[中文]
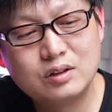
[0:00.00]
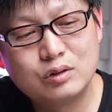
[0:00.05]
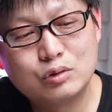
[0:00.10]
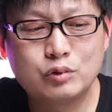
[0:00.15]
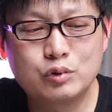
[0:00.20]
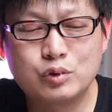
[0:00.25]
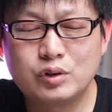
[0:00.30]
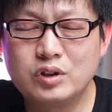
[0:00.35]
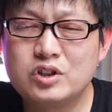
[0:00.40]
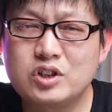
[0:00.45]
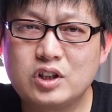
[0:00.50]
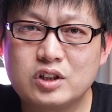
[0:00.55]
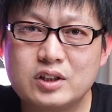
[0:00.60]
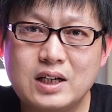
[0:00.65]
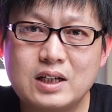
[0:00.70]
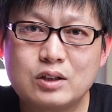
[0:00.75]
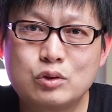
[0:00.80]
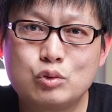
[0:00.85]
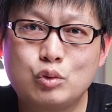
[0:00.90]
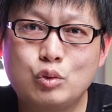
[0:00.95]
我觉得脚
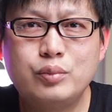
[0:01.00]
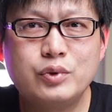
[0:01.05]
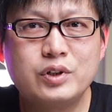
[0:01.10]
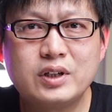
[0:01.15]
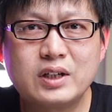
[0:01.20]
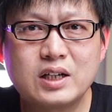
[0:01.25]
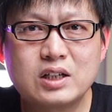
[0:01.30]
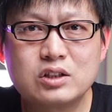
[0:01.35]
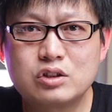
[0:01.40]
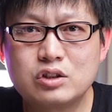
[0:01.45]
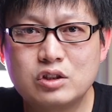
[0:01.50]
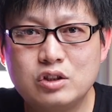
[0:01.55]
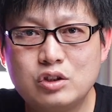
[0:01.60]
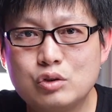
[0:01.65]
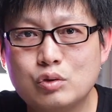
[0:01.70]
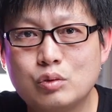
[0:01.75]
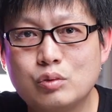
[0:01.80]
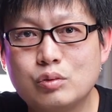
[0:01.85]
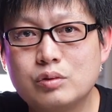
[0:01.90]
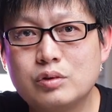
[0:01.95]
架不应该是一
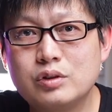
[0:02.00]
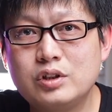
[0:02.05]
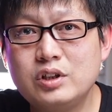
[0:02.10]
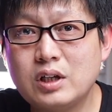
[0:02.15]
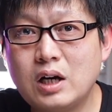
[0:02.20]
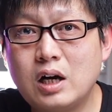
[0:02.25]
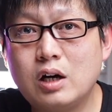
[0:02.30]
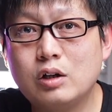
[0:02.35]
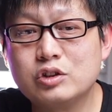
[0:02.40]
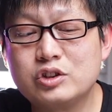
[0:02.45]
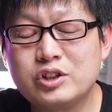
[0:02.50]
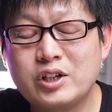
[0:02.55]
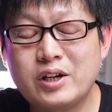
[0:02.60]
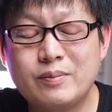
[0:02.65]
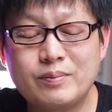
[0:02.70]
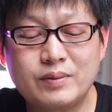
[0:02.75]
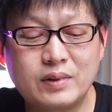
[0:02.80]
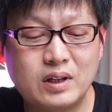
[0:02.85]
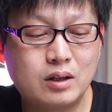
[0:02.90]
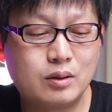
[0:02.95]
种一号
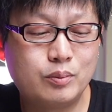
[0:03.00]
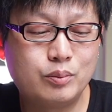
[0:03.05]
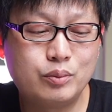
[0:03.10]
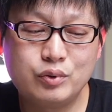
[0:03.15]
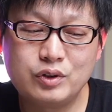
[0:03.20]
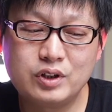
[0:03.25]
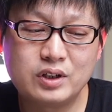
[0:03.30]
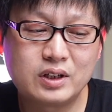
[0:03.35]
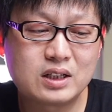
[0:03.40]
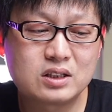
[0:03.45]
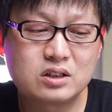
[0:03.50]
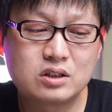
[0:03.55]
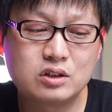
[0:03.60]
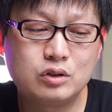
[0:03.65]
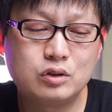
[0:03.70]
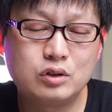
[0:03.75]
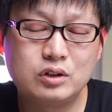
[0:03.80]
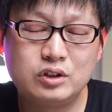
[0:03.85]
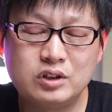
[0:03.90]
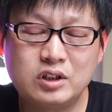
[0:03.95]
件啊，不应该是
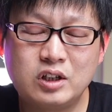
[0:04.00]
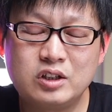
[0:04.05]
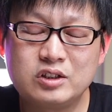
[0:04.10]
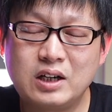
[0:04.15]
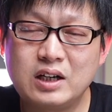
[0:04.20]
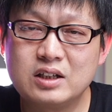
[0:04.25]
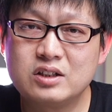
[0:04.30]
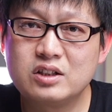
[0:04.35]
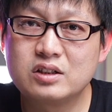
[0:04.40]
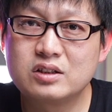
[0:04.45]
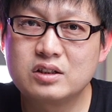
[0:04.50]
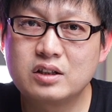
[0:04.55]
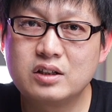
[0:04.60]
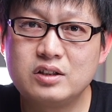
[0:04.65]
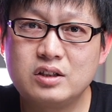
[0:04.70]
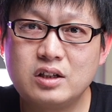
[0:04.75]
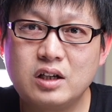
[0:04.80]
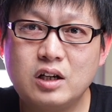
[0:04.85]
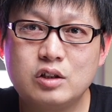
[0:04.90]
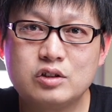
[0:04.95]
一号件，而且这个
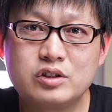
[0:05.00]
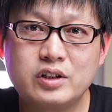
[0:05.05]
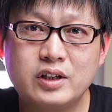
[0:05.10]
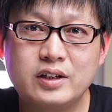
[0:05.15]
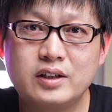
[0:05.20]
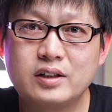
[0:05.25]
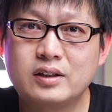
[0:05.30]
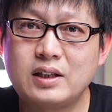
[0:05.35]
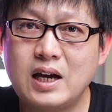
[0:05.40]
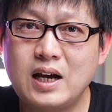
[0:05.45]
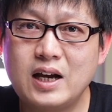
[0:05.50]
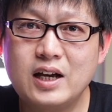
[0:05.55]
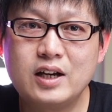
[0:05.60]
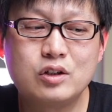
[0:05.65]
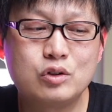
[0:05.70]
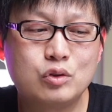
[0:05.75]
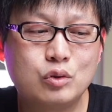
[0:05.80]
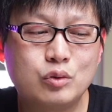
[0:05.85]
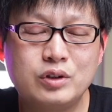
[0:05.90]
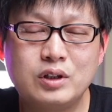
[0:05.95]
一号件也太
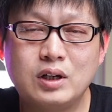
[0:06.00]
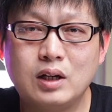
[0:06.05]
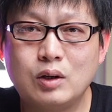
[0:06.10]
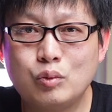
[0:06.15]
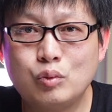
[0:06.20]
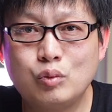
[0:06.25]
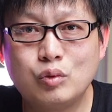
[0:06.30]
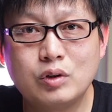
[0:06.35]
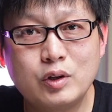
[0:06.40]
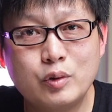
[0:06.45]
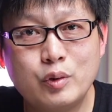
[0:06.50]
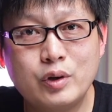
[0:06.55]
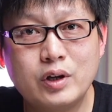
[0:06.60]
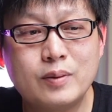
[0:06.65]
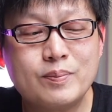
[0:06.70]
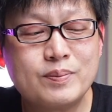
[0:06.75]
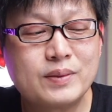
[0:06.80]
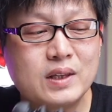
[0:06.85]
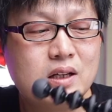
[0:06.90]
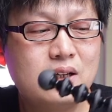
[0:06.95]
容易了，五个
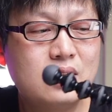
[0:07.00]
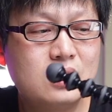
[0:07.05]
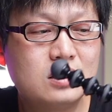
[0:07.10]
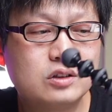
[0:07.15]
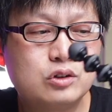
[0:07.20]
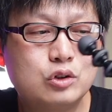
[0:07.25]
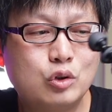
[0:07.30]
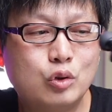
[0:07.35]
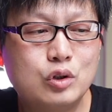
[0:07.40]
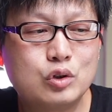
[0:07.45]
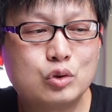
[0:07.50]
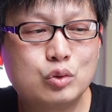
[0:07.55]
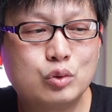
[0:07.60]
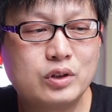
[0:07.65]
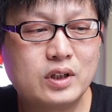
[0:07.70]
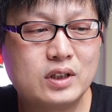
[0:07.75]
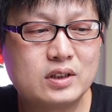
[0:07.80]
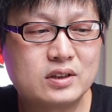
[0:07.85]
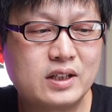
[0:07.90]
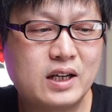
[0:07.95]
月。就会出
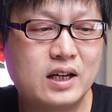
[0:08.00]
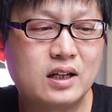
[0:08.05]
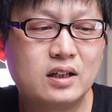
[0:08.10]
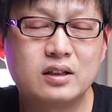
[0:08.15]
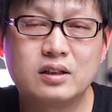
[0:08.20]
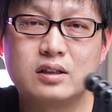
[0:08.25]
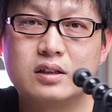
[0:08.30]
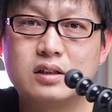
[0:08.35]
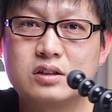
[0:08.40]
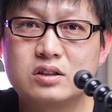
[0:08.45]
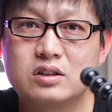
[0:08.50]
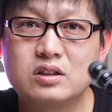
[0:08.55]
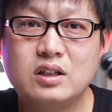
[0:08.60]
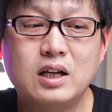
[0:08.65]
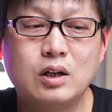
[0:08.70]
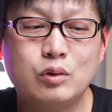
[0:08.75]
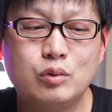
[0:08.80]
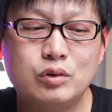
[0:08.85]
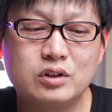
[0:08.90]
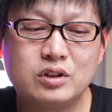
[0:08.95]
现这样的一个质
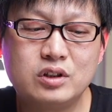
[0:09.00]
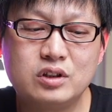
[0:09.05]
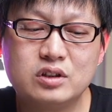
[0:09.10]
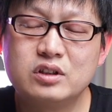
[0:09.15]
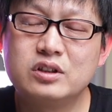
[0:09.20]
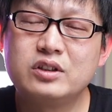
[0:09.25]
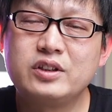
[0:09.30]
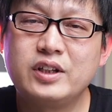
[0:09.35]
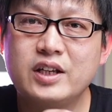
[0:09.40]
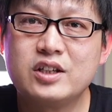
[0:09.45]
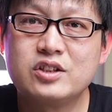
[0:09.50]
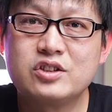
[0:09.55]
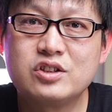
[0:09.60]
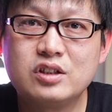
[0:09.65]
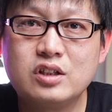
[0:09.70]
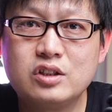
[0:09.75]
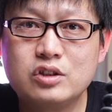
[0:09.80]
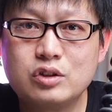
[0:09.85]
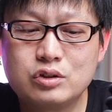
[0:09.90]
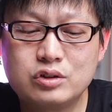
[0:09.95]
量问题，这典
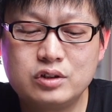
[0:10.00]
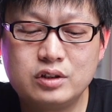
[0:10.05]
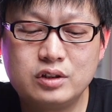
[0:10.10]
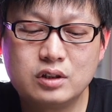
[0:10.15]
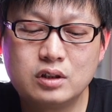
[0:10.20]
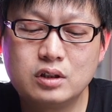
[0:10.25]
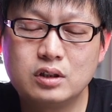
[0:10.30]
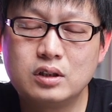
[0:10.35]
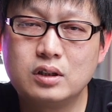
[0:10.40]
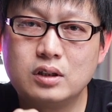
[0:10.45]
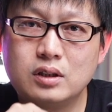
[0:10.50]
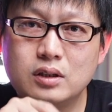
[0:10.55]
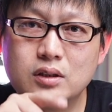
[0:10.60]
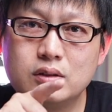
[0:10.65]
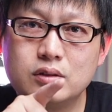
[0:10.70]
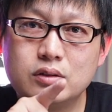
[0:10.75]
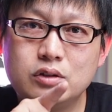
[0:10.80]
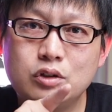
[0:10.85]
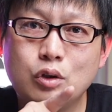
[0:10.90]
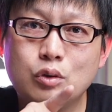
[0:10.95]
型的就是一
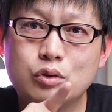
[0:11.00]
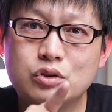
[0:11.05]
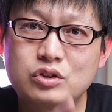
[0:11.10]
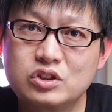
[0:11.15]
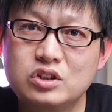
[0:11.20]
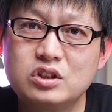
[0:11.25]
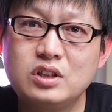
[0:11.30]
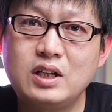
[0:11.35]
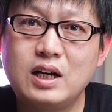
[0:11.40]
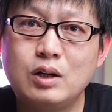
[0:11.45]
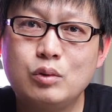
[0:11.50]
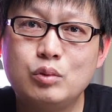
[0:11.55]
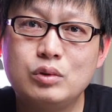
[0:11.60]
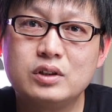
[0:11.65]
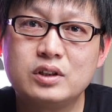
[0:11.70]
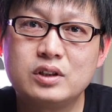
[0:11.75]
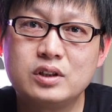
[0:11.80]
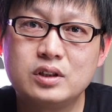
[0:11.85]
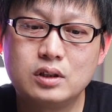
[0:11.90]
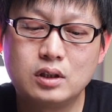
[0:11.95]
个有质量
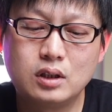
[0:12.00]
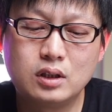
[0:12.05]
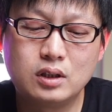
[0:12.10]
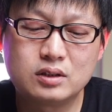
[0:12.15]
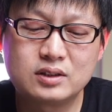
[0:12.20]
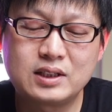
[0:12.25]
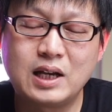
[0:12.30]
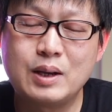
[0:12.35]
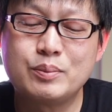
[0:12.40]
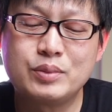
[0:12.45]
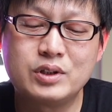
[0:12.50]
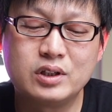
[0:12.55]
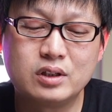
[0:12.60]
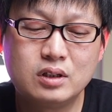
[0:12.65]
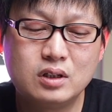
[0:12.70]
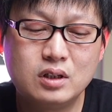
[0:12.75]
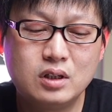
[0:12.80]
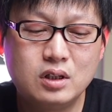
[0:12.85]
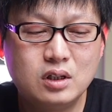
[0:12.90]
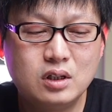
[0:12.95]
问题的产品。